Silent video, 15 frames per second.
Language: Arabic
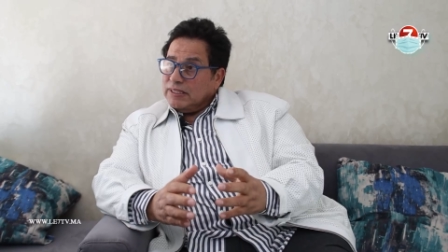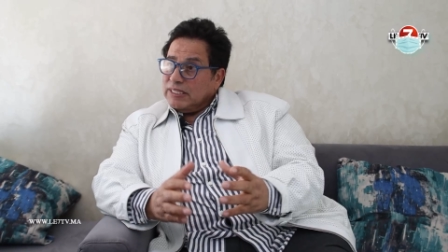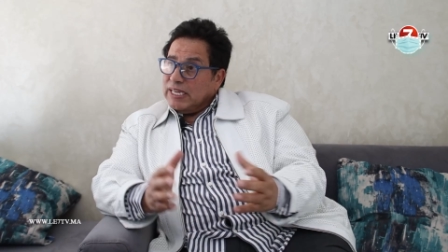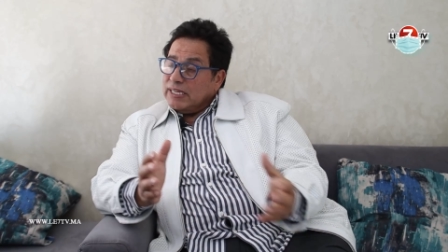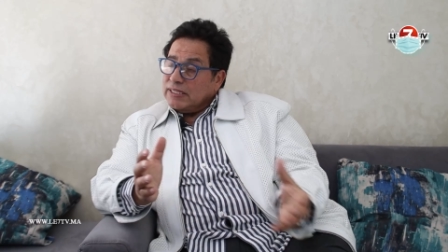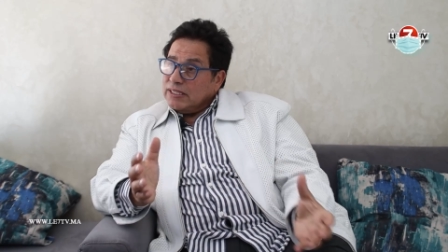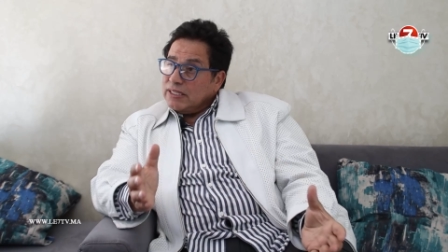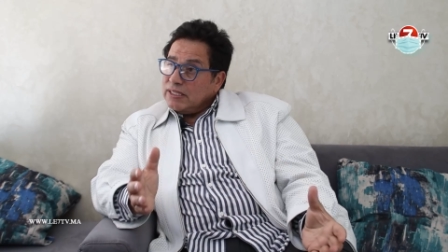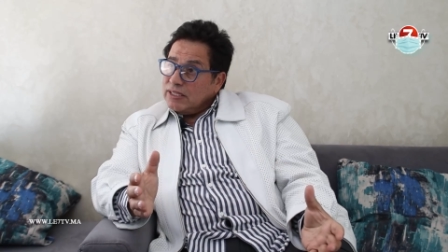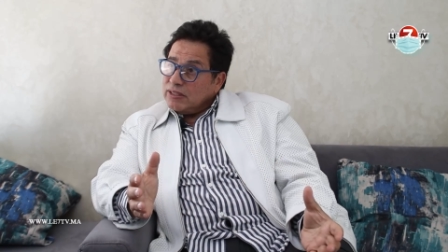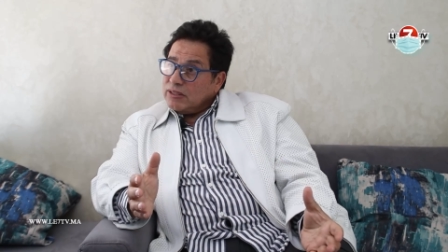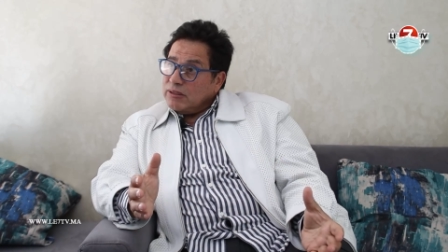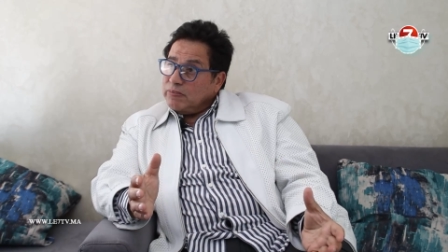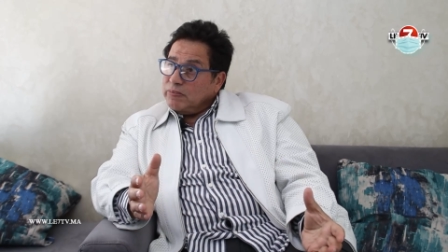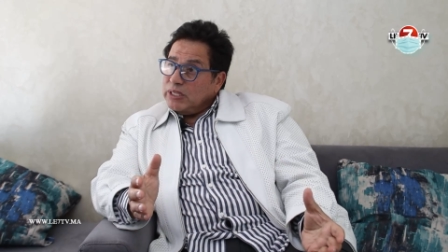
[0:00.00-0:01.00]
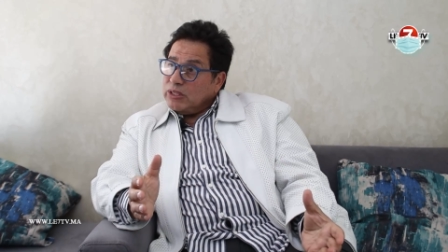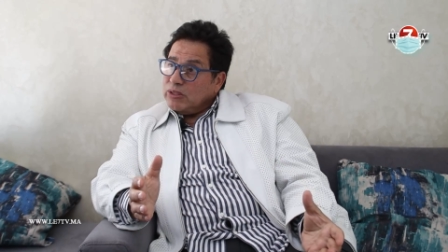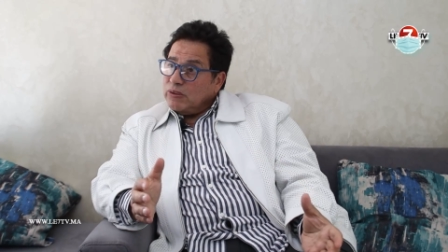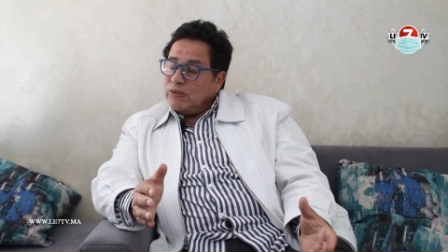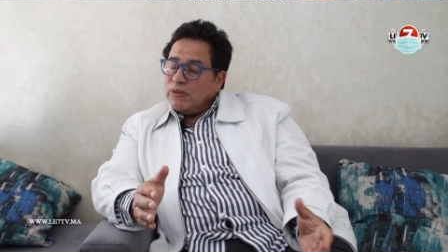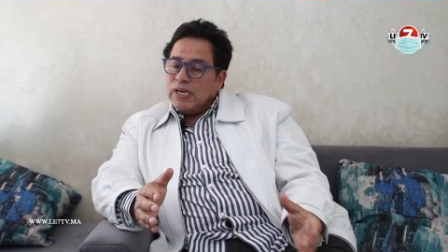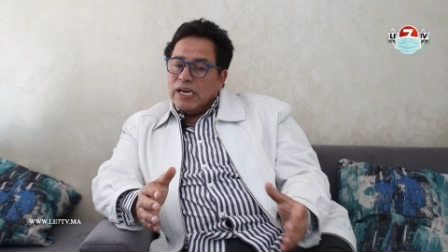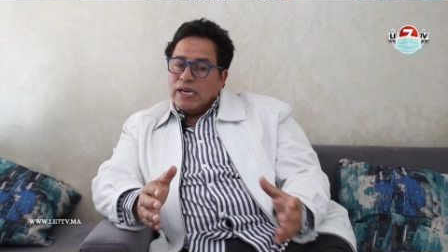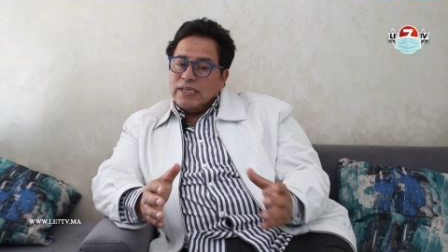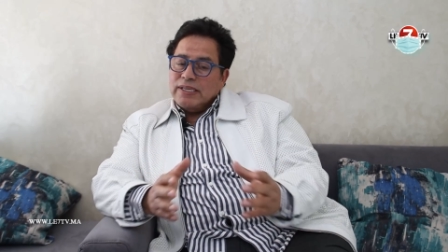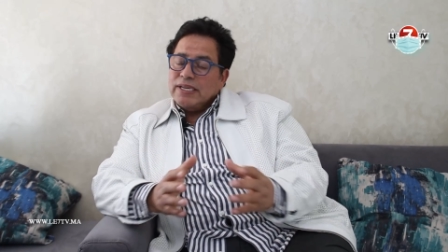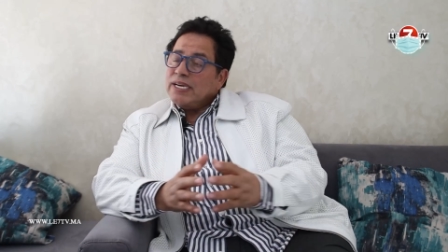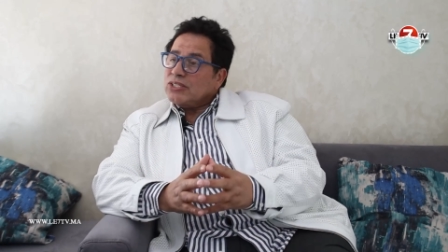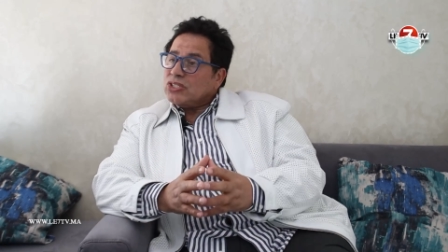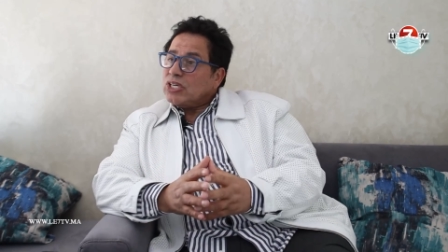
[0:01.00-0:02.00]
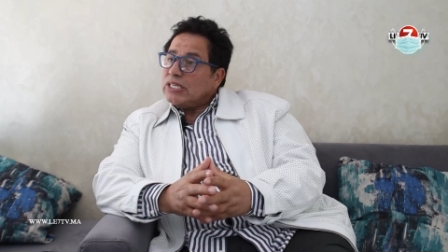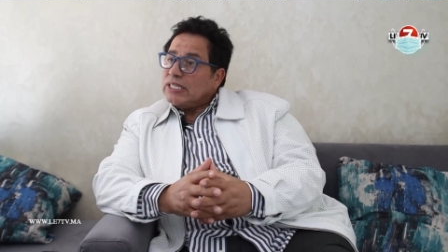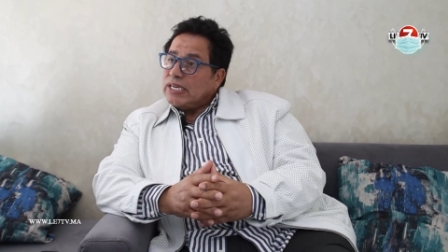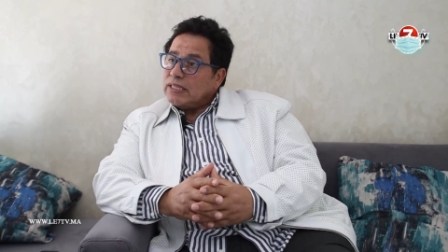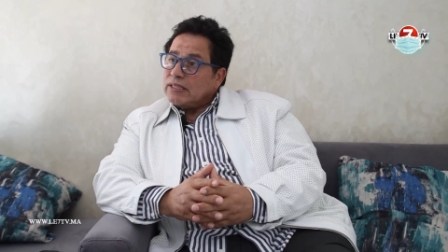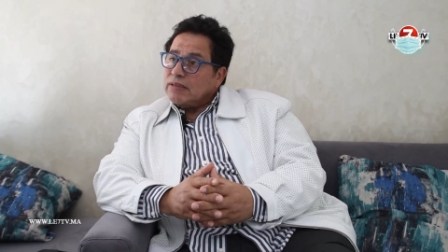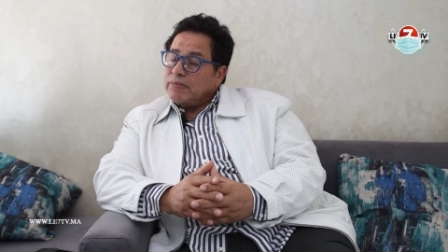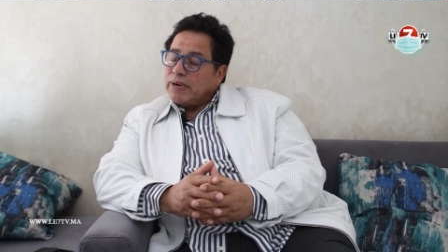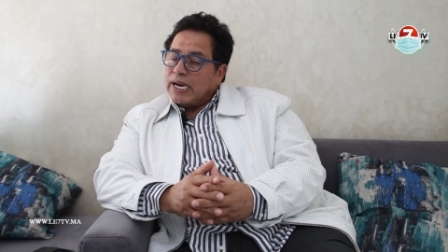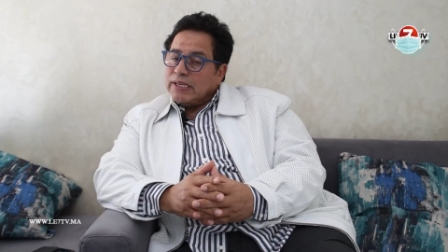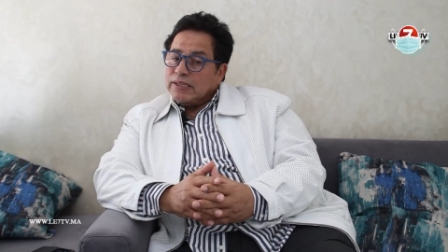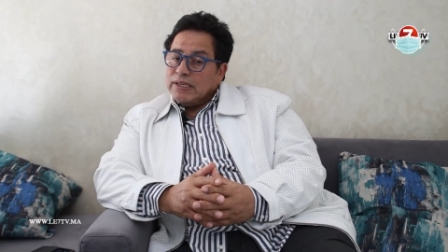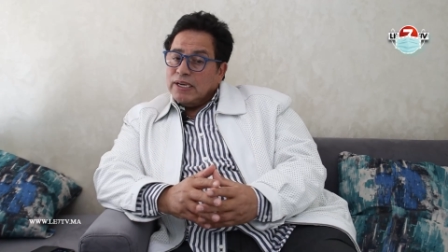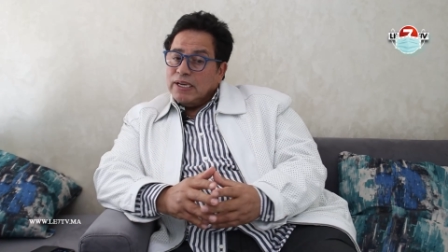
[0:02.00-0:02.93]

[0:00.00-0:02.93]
30 مترو ها هي 10 ديال الطبقات